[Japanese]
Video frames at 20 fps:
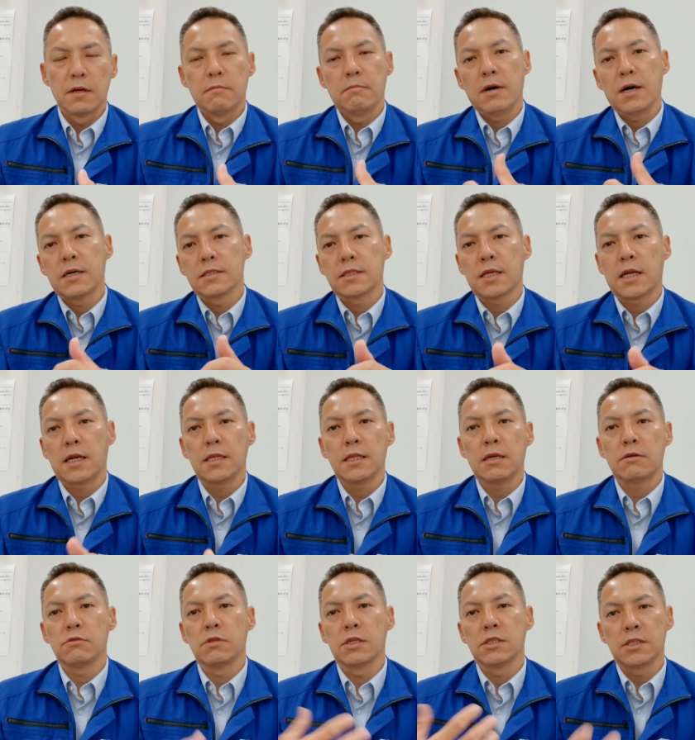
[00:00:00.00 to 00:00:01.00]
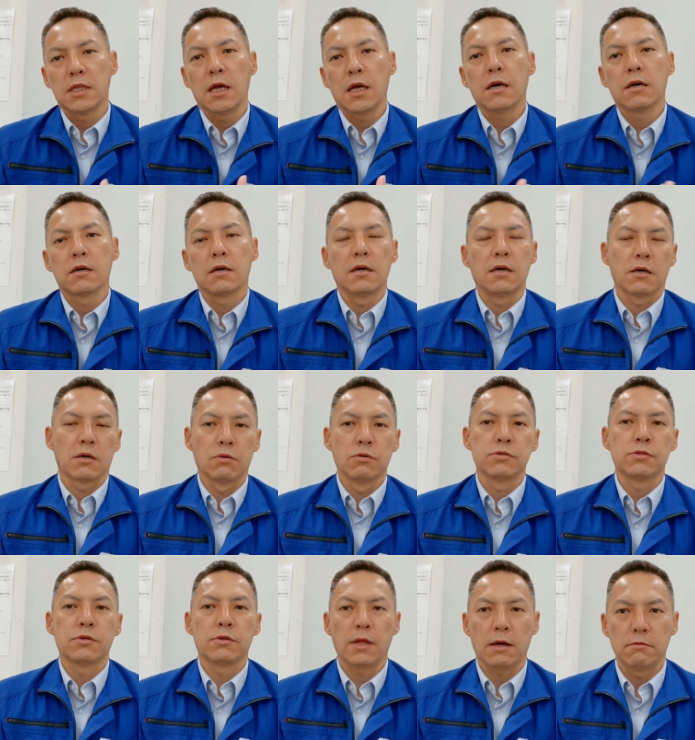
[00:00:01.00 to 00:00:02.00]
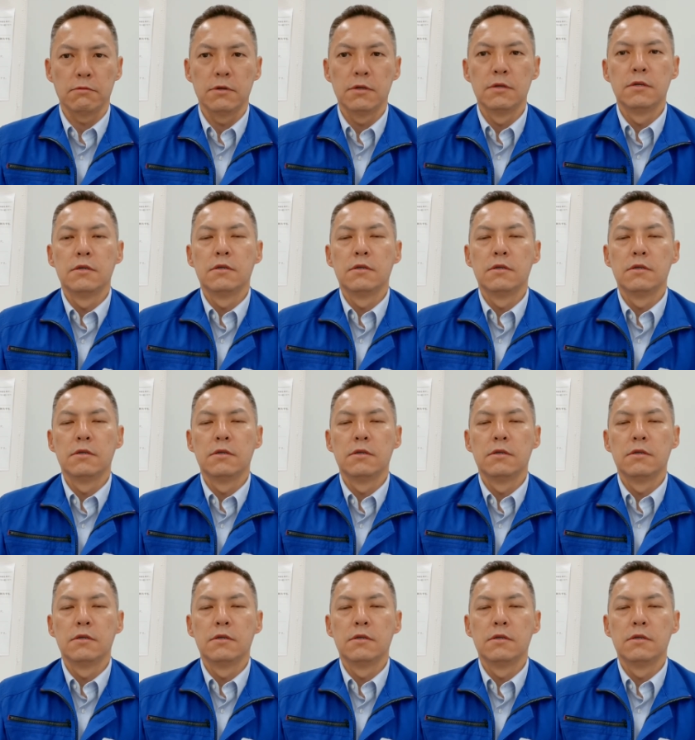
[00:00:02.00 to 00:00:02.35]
まあ、さらなるですね、コストダ